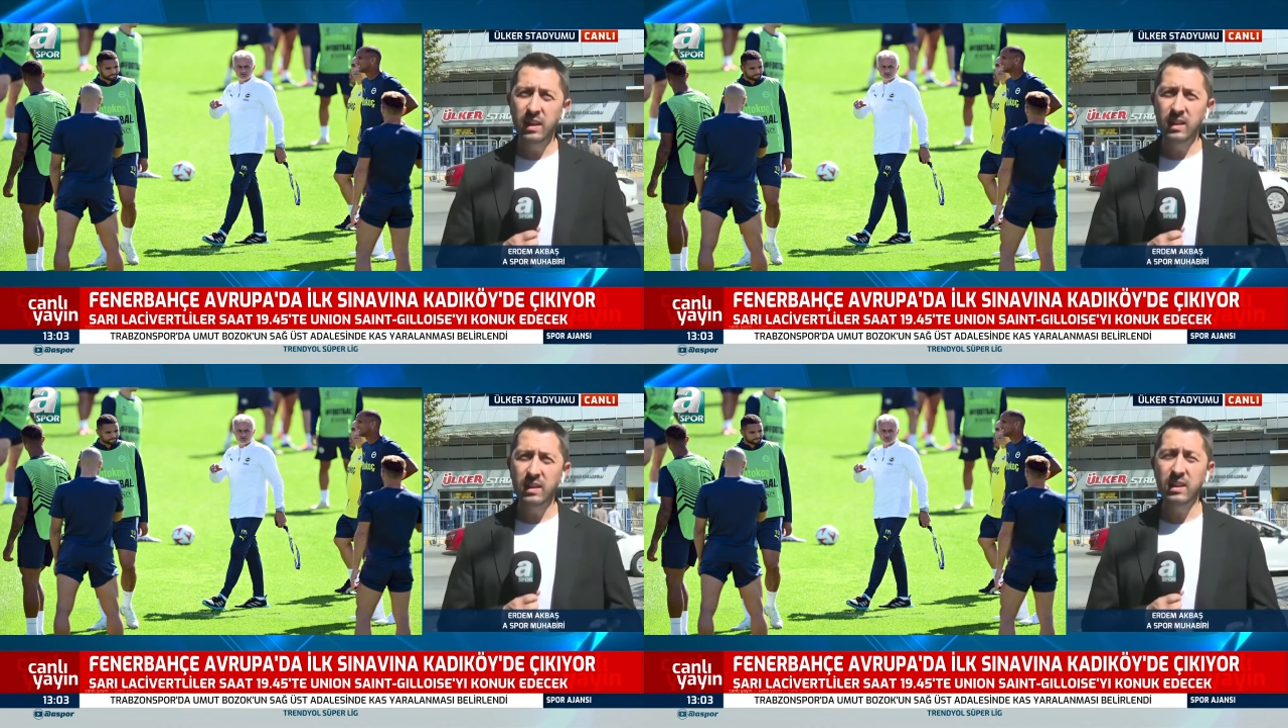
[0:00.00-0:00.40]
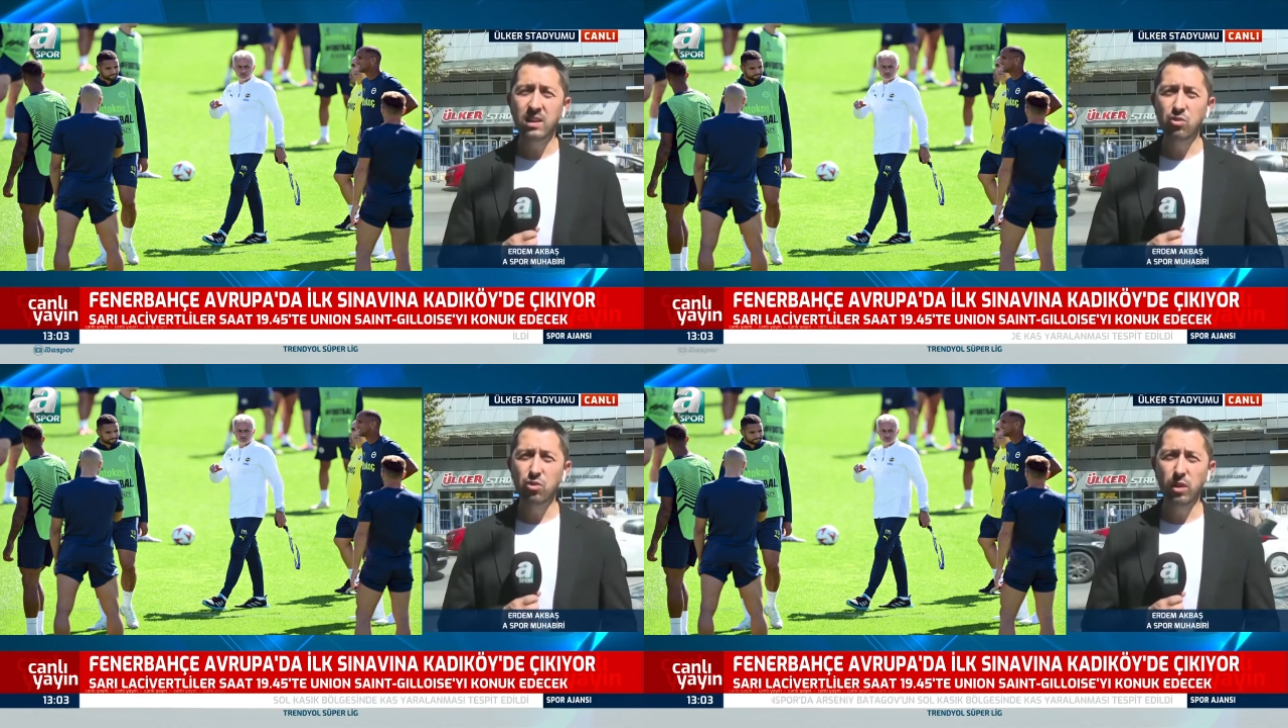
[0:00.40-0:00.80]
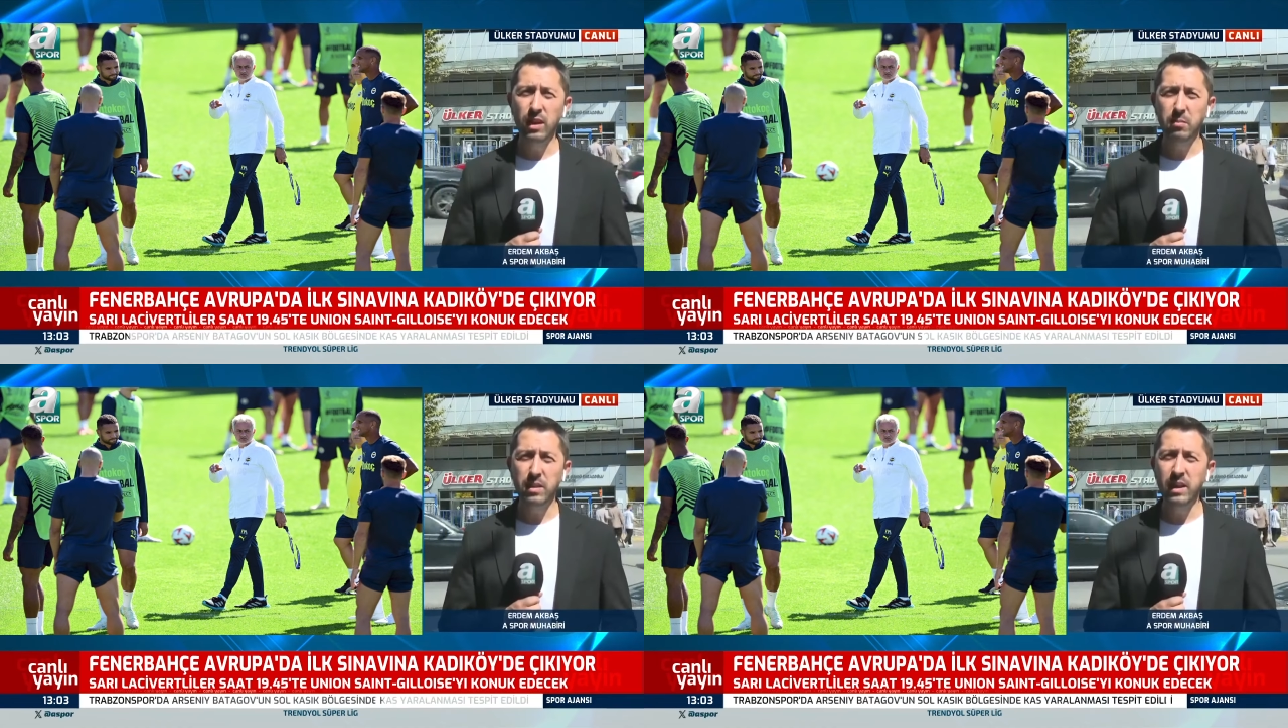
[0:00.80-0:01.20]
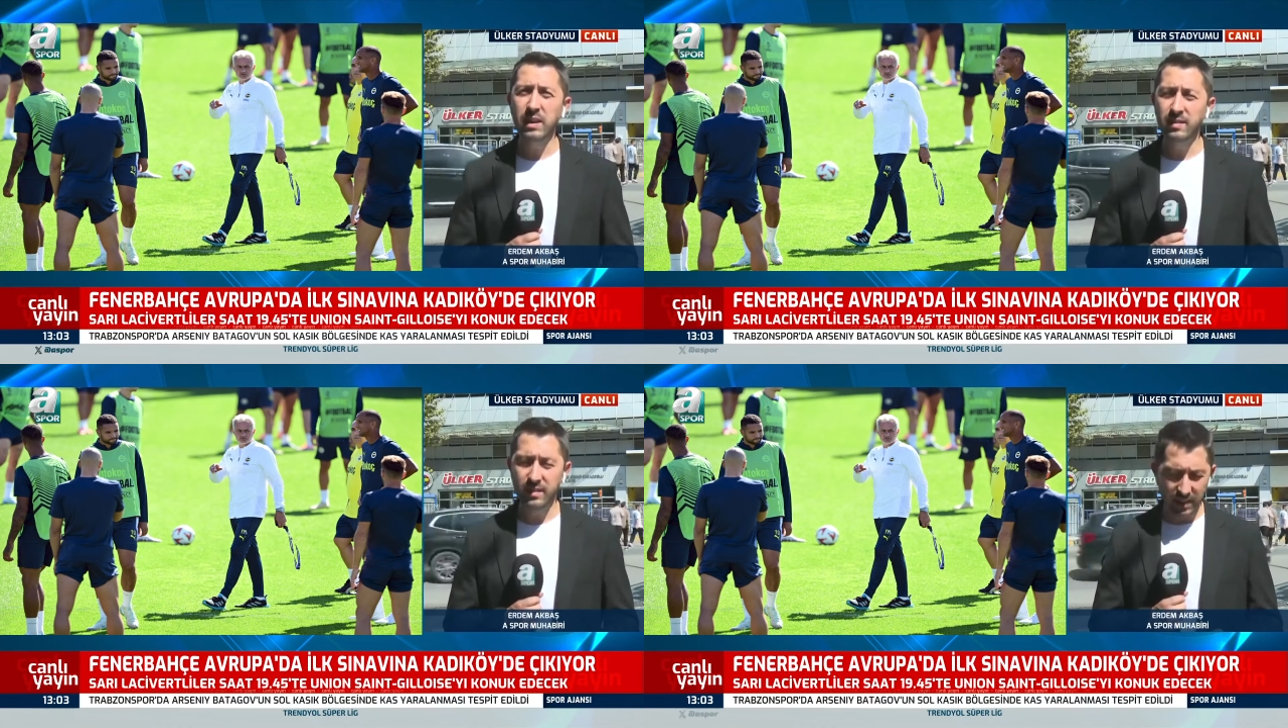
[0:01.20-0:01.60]
ikinci dönemde
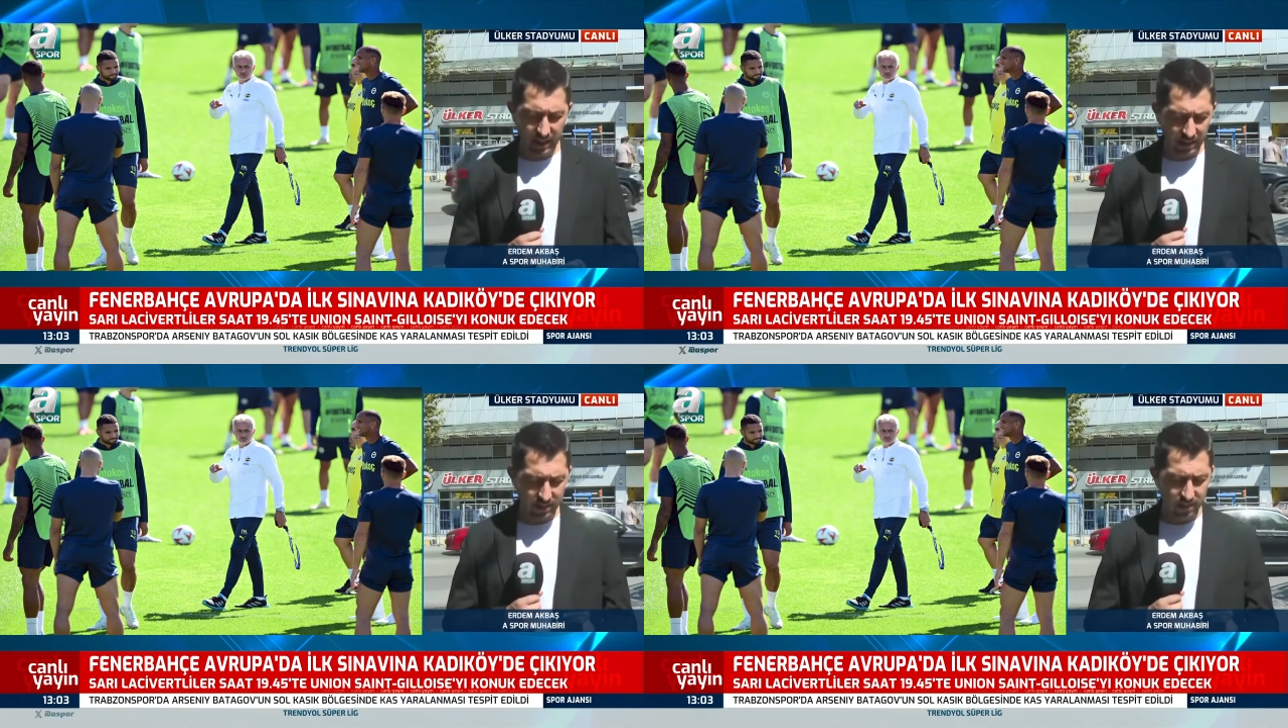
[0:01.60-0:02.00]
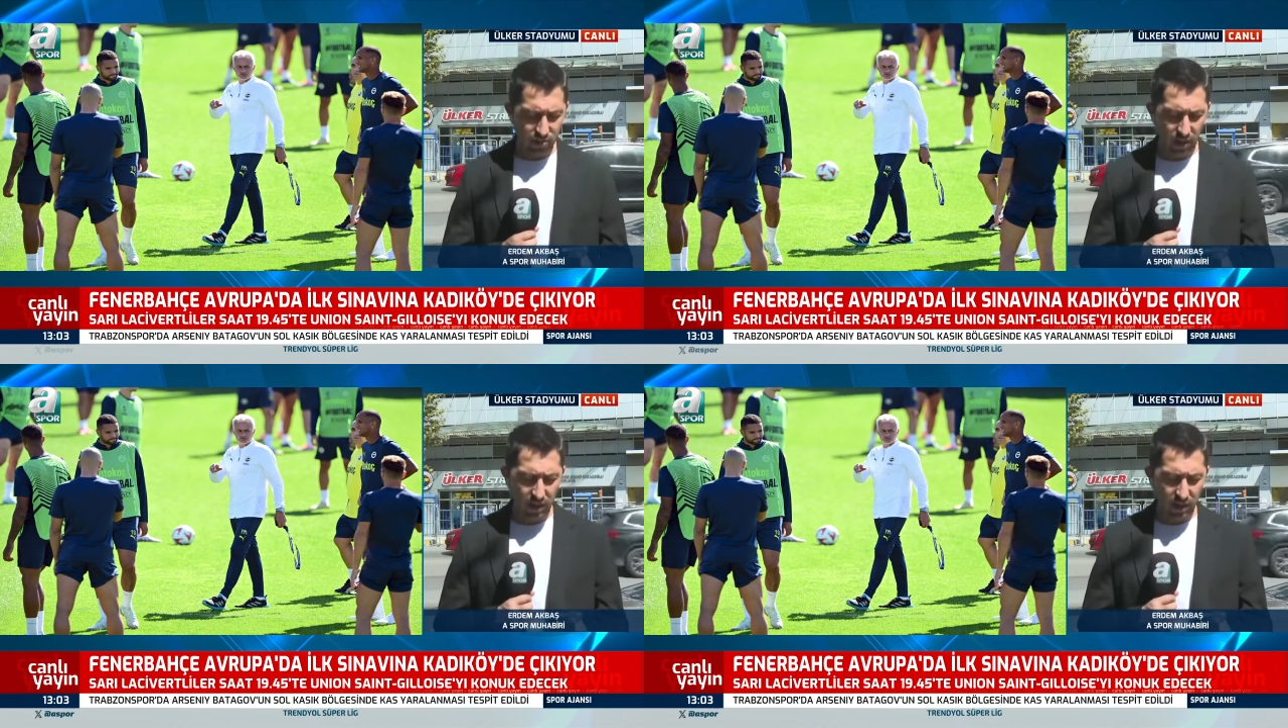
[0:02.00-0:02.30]
listeye yazılacak.